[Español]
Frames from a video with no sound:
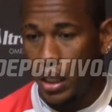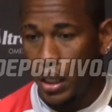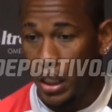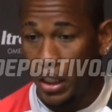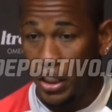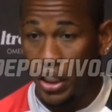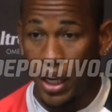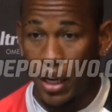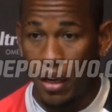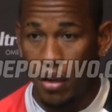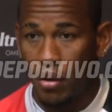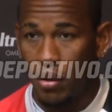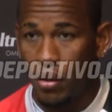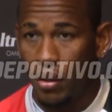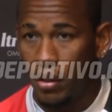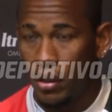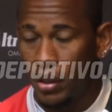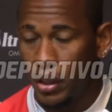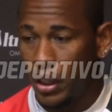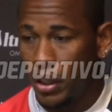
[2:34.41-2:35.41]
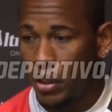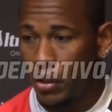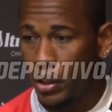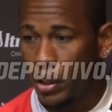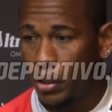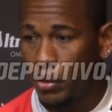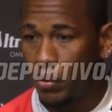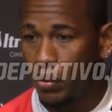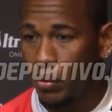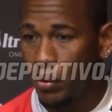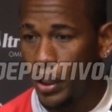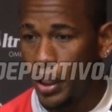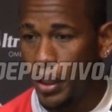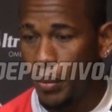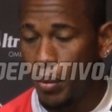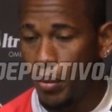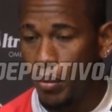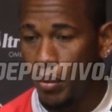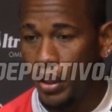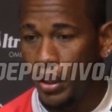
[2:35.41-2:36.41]
El Chaco, eh, creo que es un
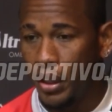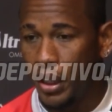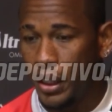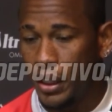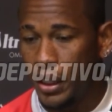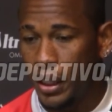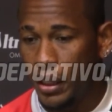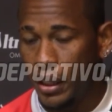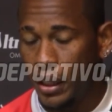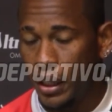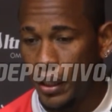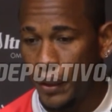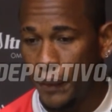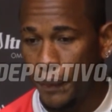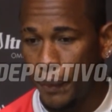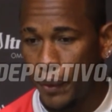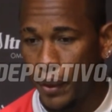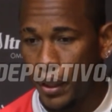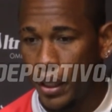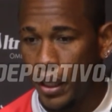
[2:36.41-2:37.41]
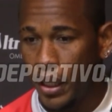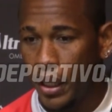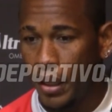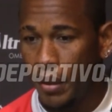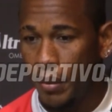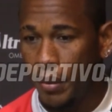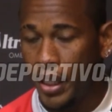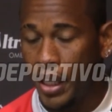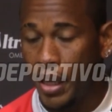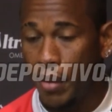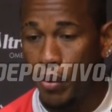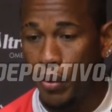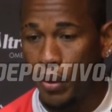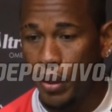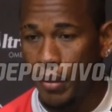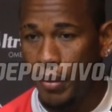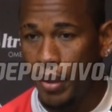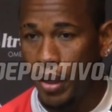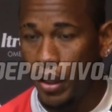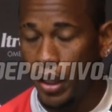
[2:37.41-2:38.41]
equipo muy interesante, que maneja muy
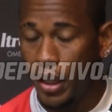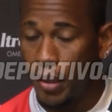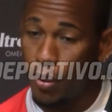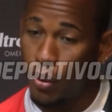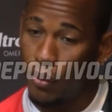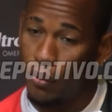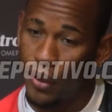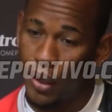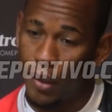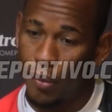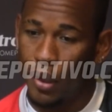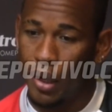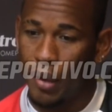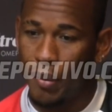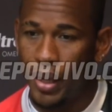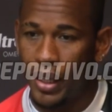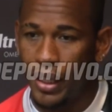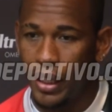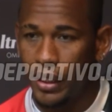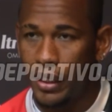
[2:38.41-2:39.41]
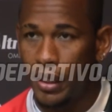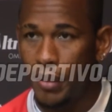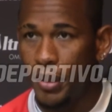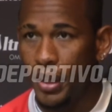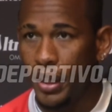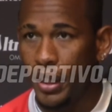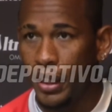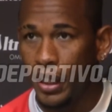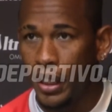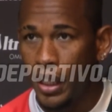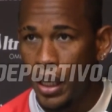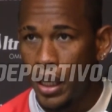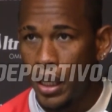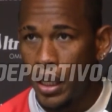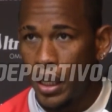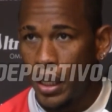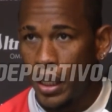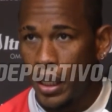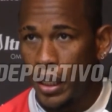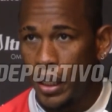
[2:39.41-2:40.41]
bien el balón y que por fuera, por las bandas también
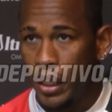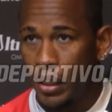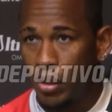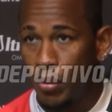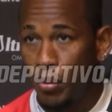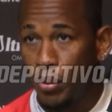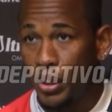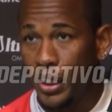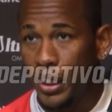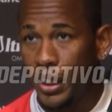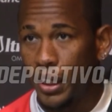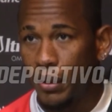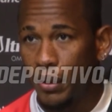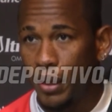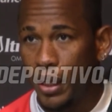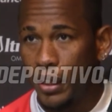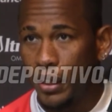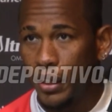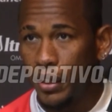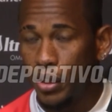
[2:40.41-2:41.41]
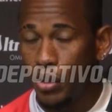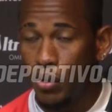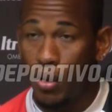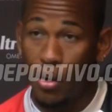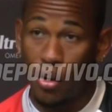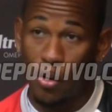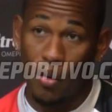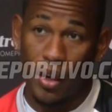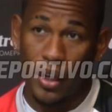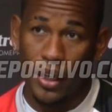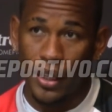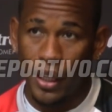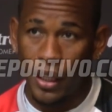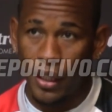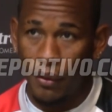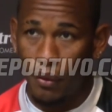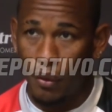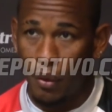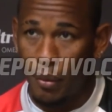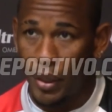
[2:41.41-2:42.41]
son muy desequilibrantes. Joao Rojas, que ya
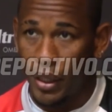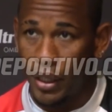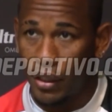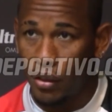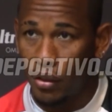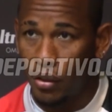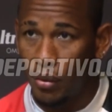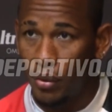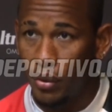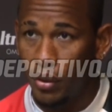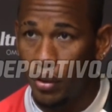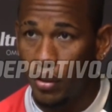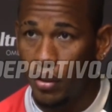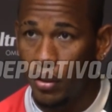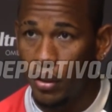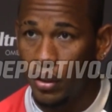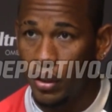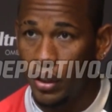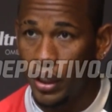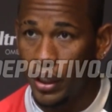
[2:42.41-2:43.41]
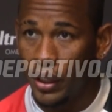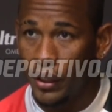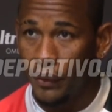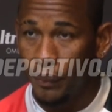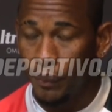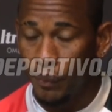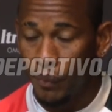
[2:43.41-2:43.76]
en el fútbol mexicano todo el mundo lo conoce.